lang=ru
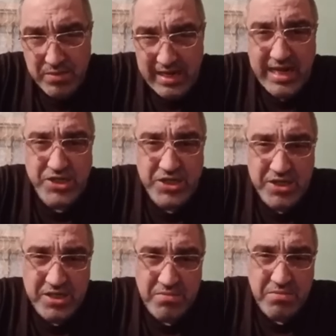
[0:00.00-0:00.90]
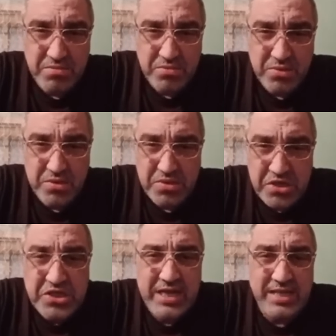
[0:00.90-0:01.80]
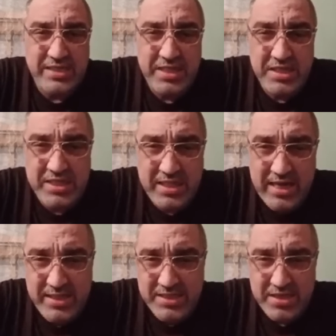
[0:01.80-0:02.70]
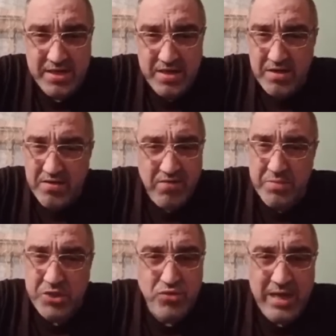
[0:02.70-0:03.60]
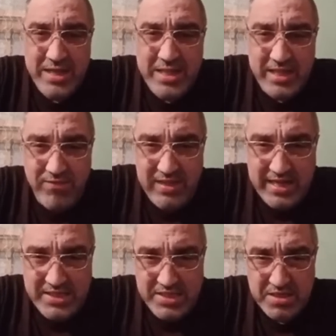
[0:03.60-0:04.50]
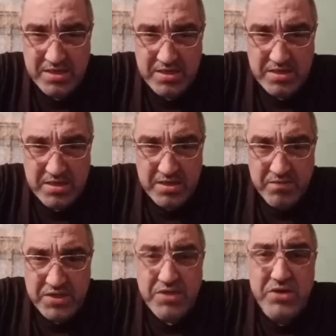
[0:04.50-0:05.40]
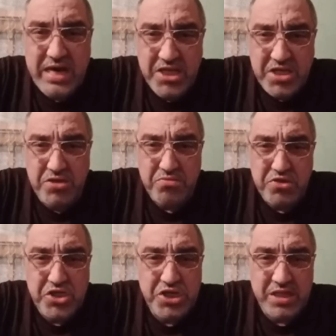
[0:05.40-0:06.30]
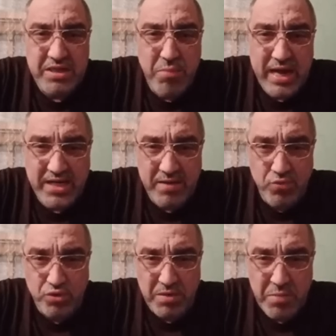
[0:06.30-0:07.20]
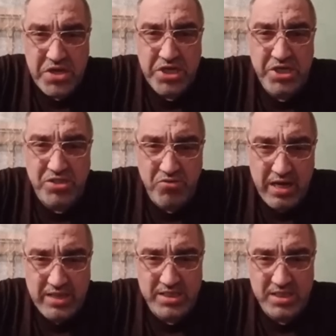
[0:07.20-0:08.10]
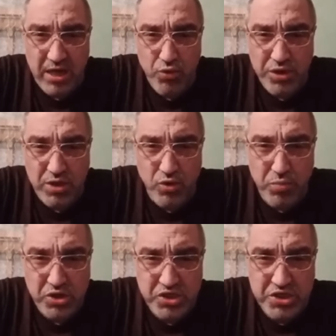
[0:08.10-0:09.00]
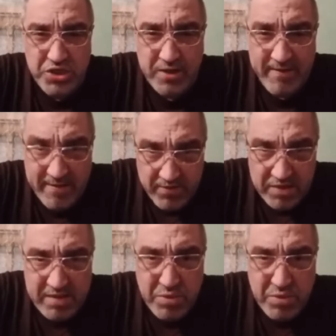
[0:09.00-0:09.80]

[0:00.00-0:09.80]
граждане там, не цыганской национальности. Вам сюда не надо влазить. Если вы хотите чисто набрать кому-то, поинтересоваться за какой-то образ жизни, вы